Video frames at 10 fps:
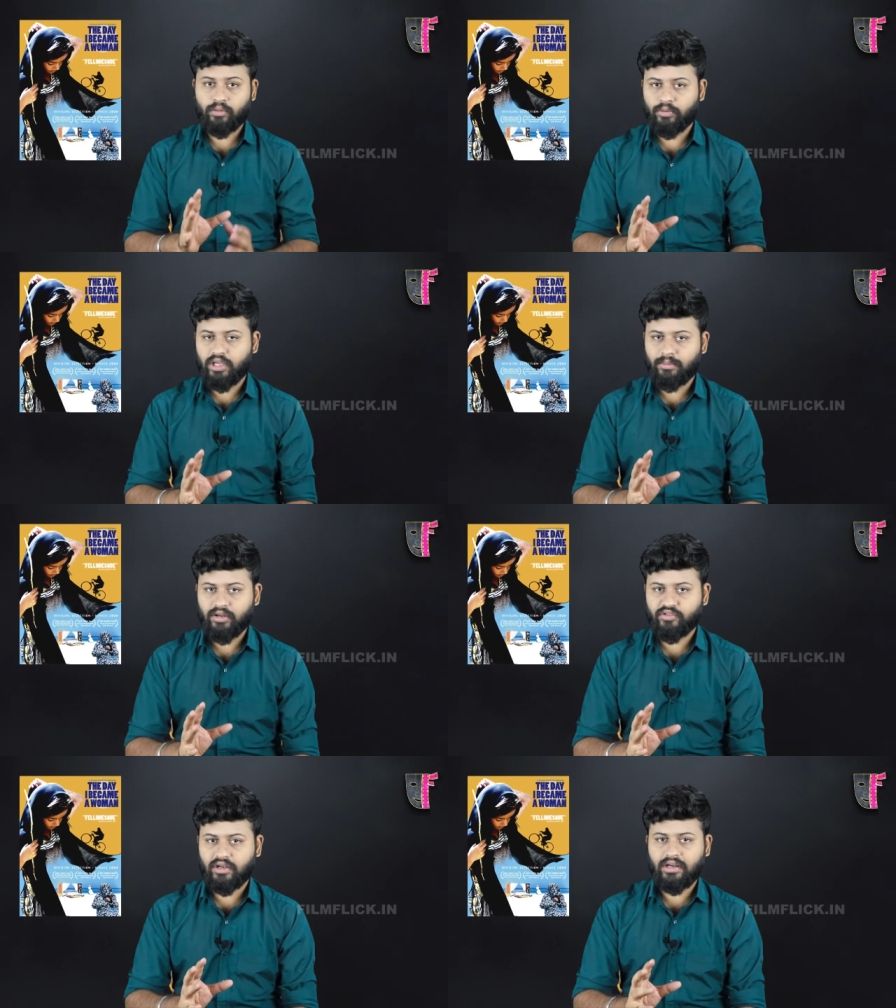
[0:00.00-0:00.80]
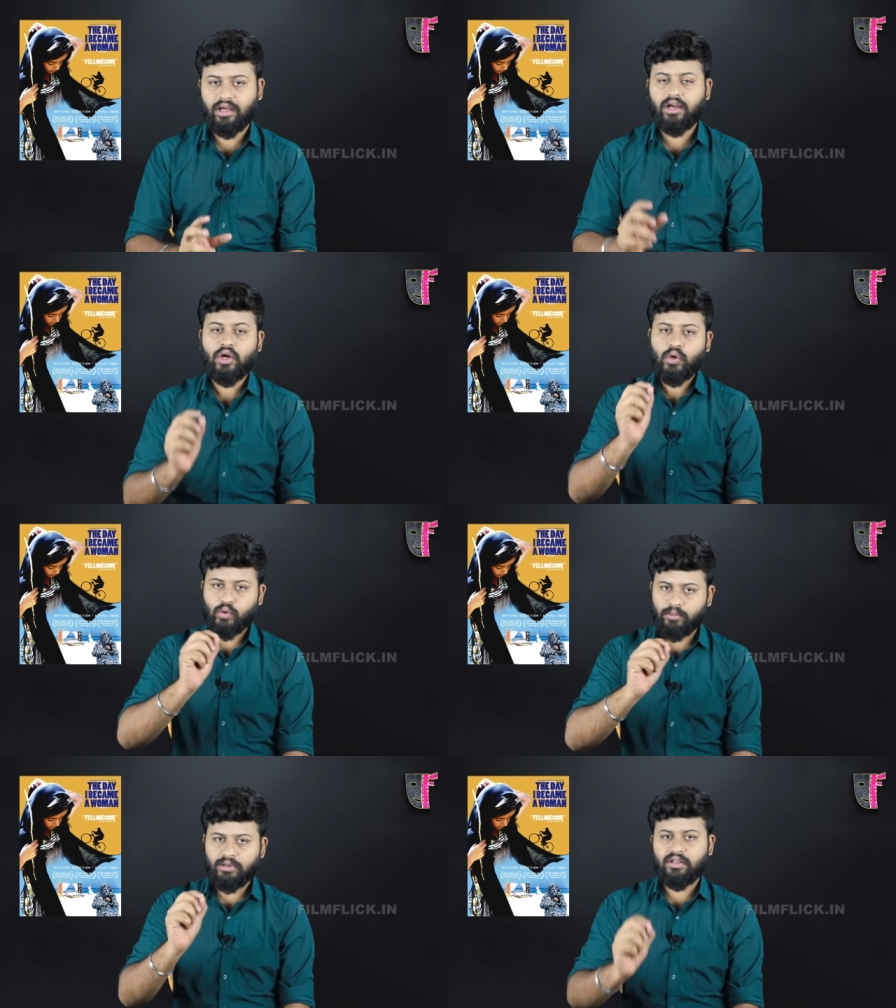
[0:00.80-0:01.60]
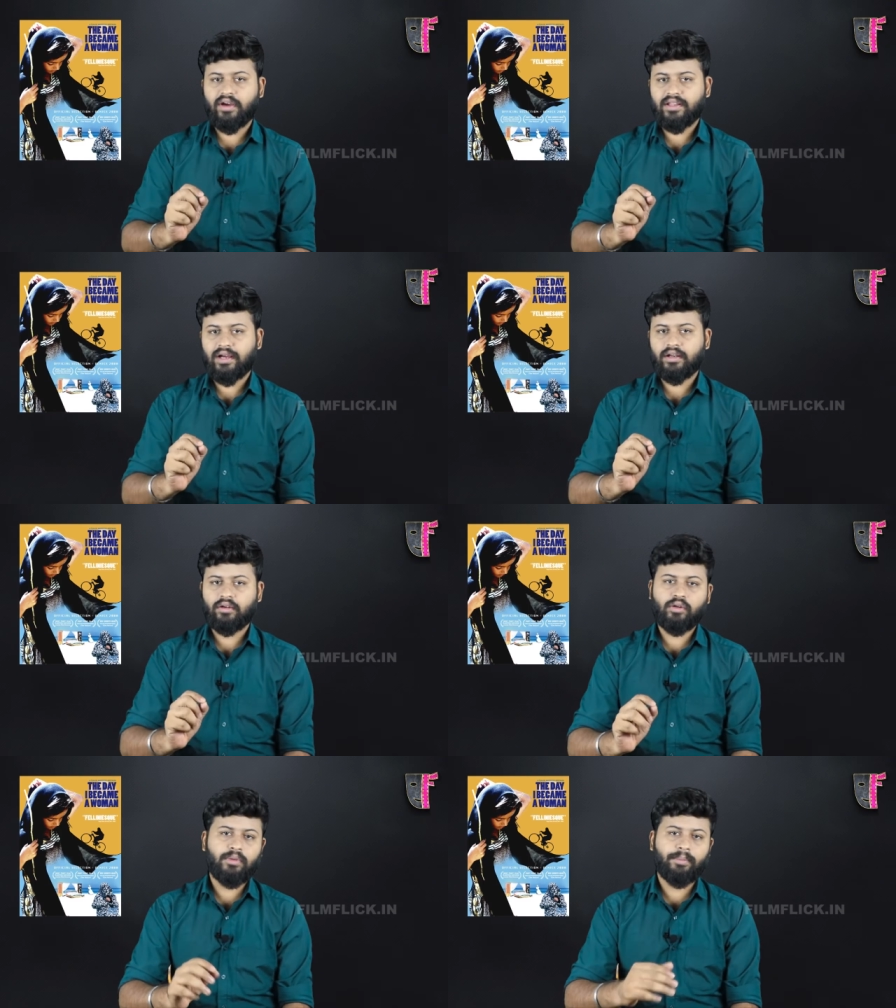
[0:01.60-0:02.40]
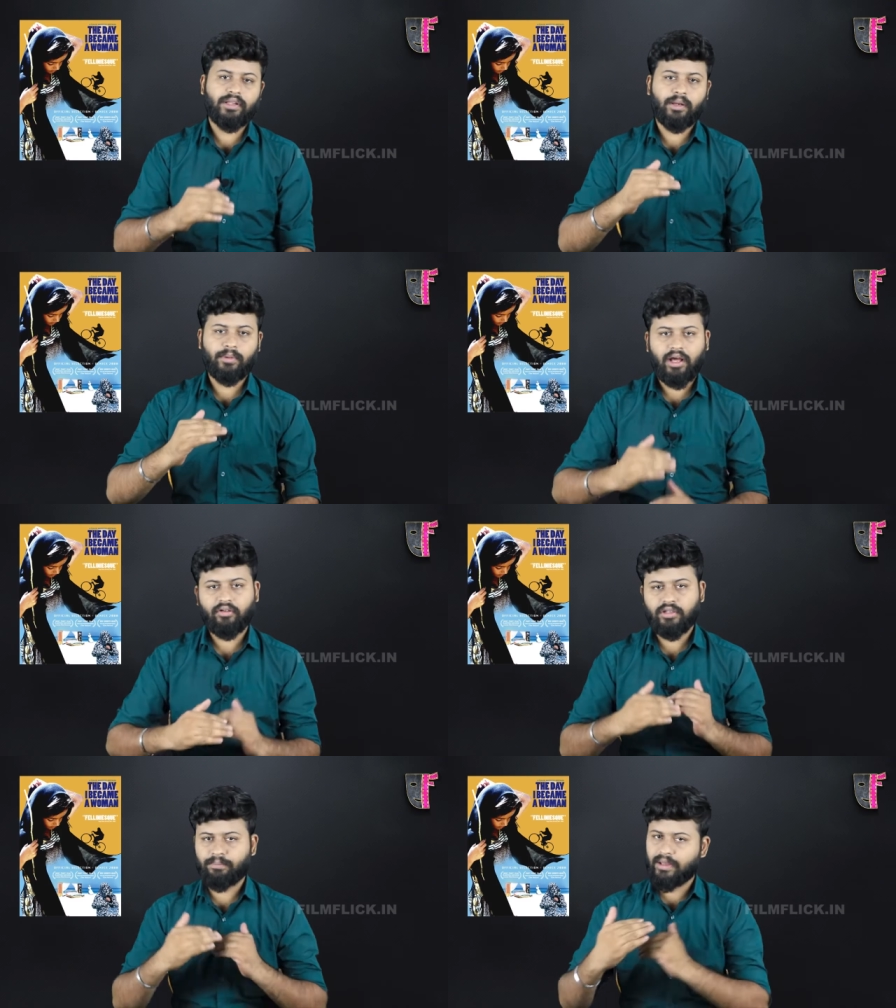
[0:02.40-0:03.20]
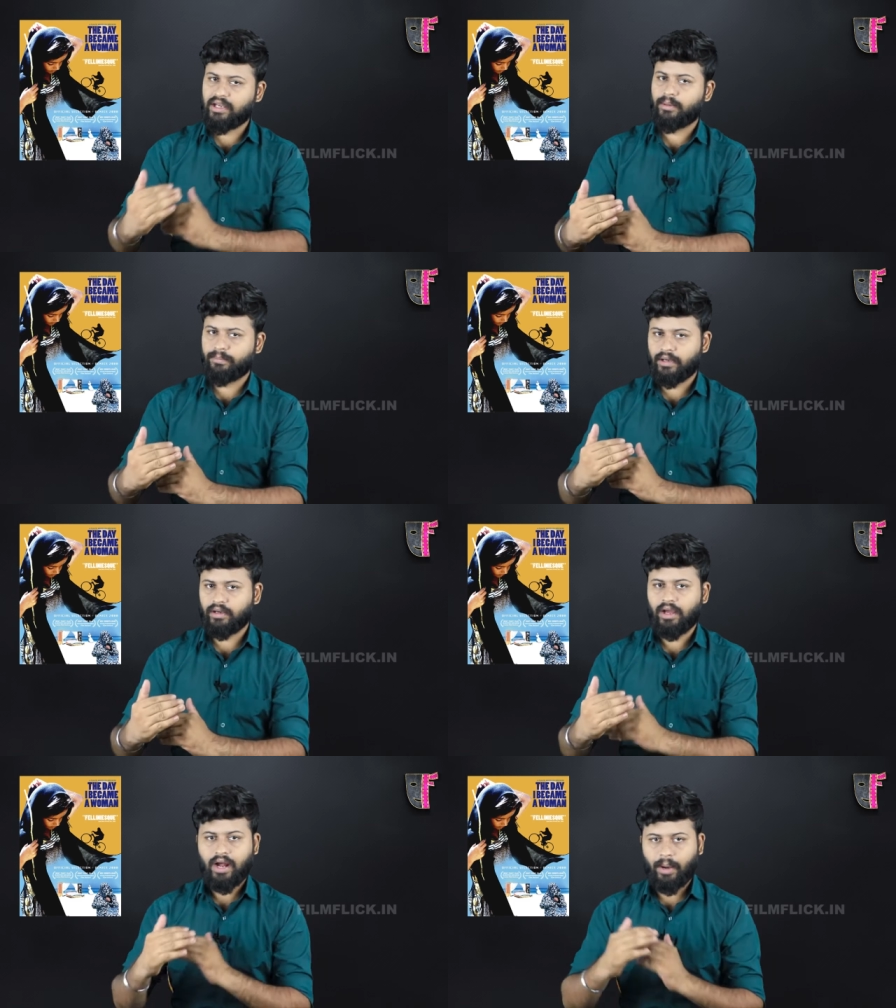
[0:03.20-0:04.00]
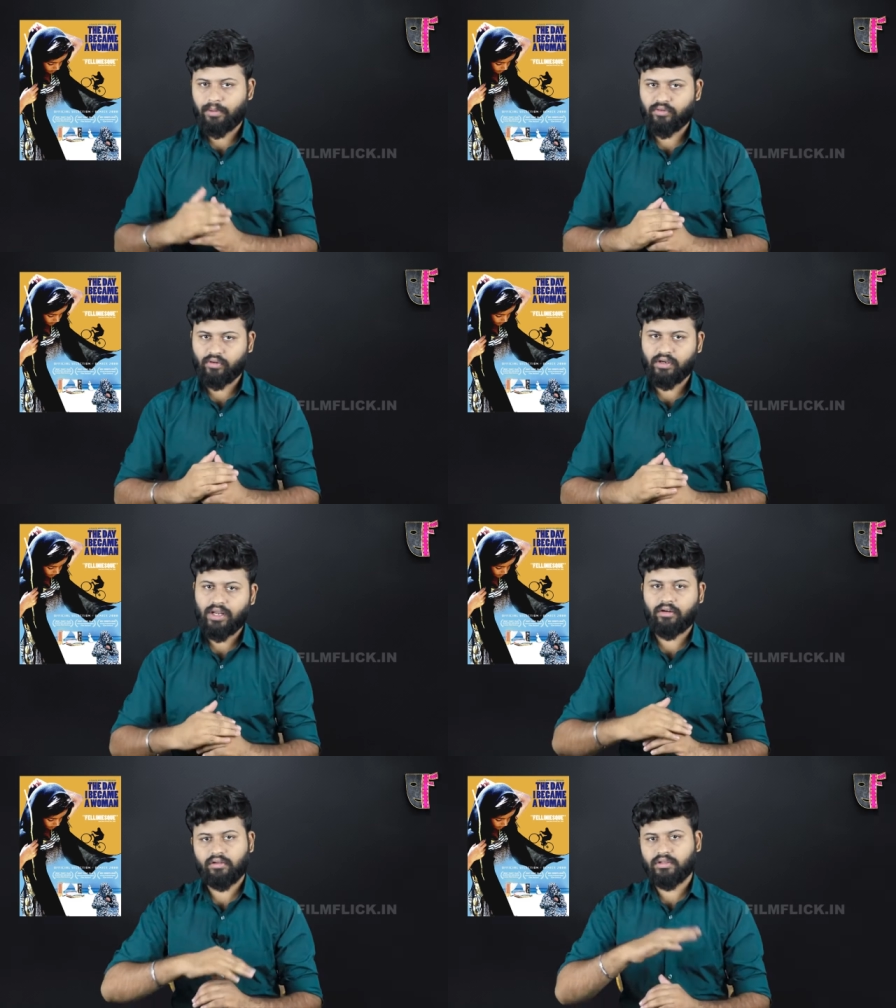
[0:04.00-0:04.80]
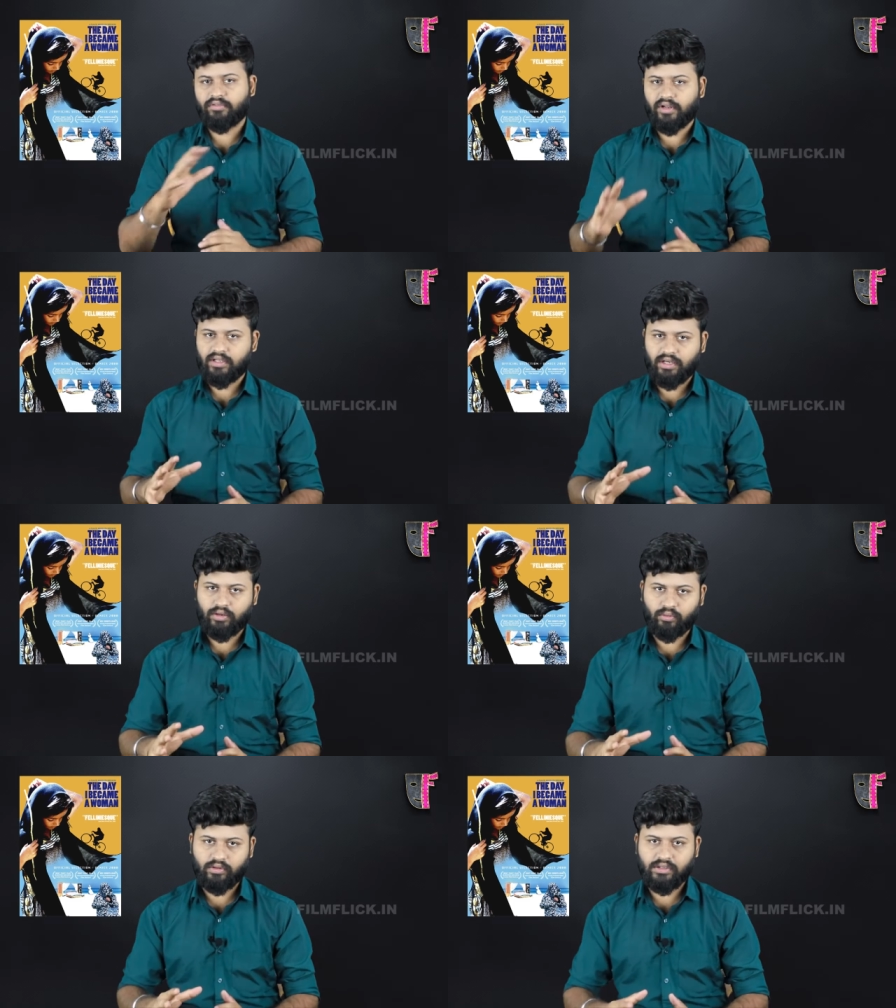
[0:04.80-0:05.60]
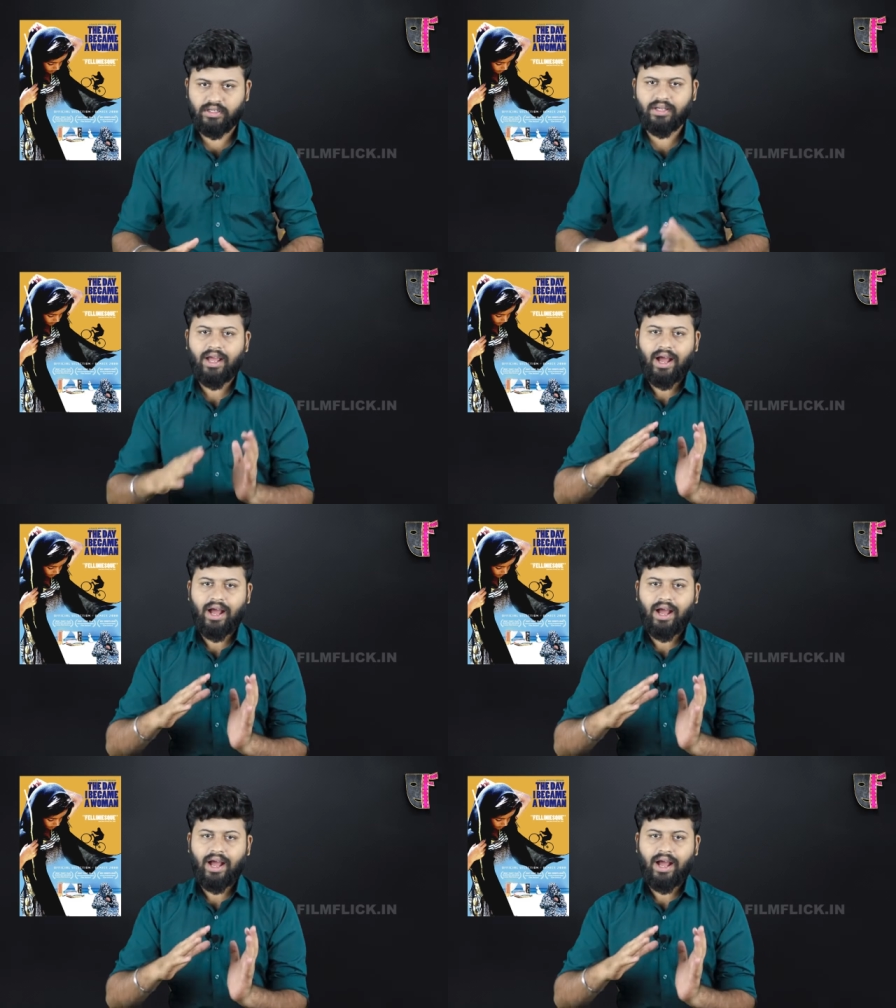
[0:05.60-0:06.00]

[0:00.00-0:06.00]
ஒரு முக்கியமான விஷயம் என்னென்னா ஒன்பது வயதானவனையுமே பார்த்திங்க அப்படின்னா அவள் வந்து பெரிய பெண் அப்படின்னு சொல்லிட்டு அவளுக்கு வந்து ஃபர்தர்லாம் கொடுத்துட்டு